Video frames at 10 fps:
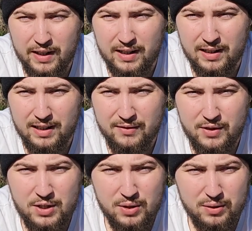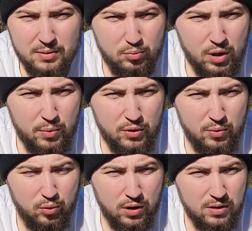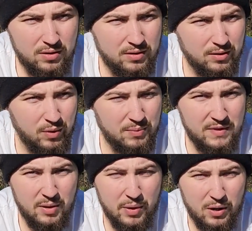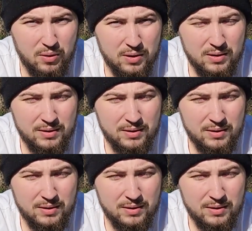faire un, fiche, peu importe le poids, ou un petit départ. Quoi.